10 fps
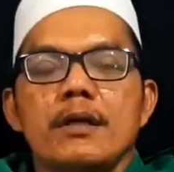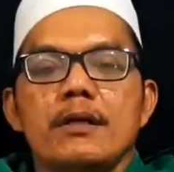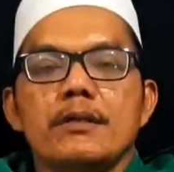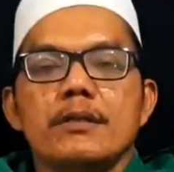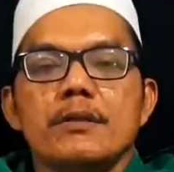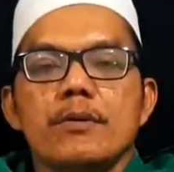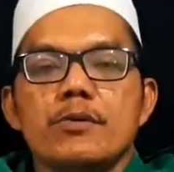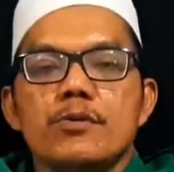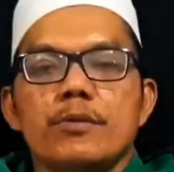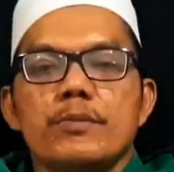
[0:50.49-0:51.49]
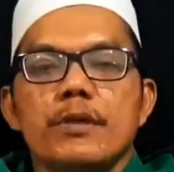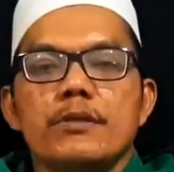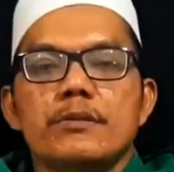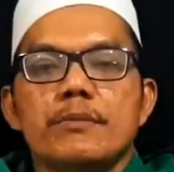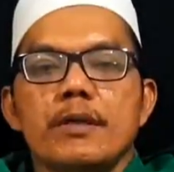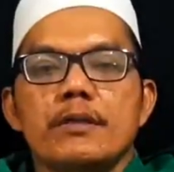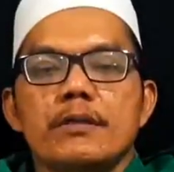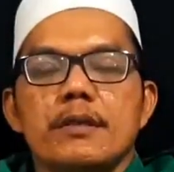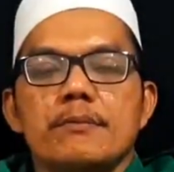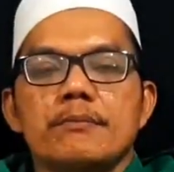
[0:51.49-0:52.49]
alihi wa
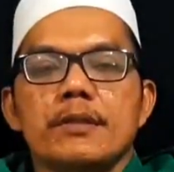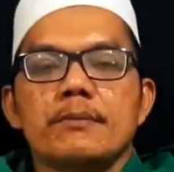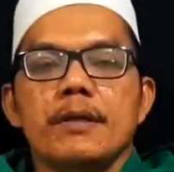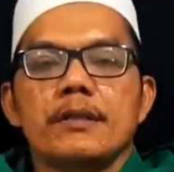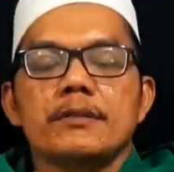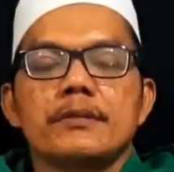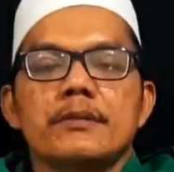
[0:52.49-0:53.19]
ajmain amma ba'd.